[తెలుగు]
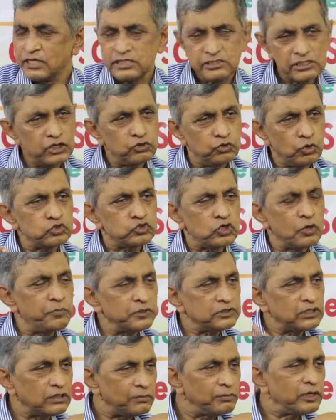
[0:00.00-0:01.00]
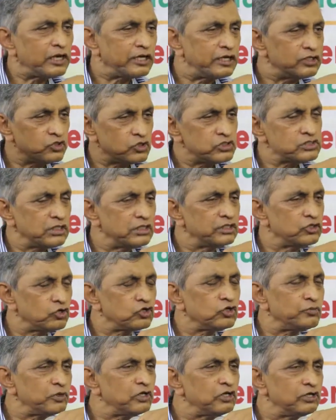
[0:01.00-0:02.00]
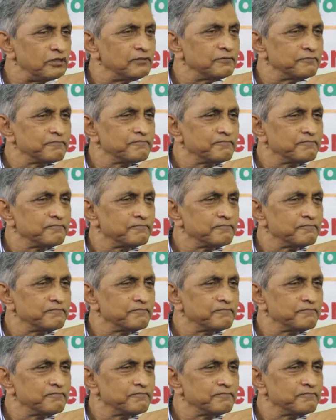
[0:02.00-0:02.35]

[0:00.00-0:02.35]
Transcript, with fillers: దేశాన్ని దోచుకోకపోతే డబ్బులు ఎక్కడి నుంచి వస్తాయి ఏదో రూపంలో